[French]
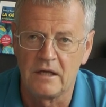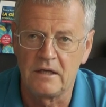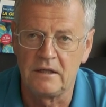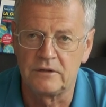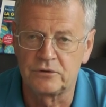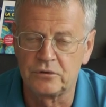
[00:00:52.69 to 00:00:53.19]

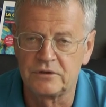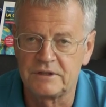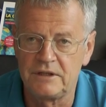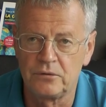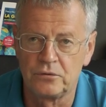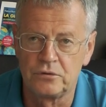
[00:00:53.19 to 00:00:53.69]
Et
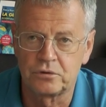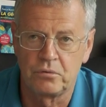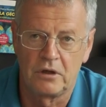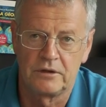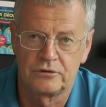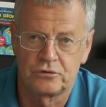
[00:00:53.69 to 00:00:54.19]
ceux-ci ont le
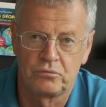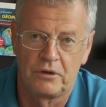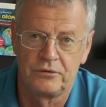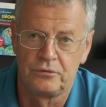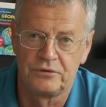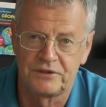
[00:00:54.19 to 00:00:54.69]
choix
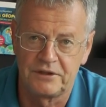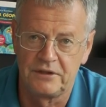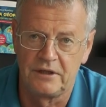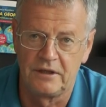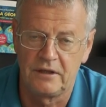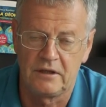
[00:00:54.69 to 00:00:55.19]
soit de
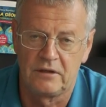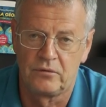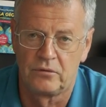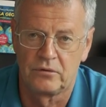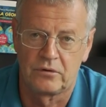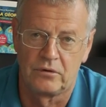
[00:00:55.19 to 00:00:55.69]
céder et
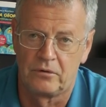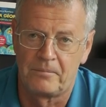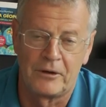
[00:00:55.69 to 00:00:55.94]
donc euh,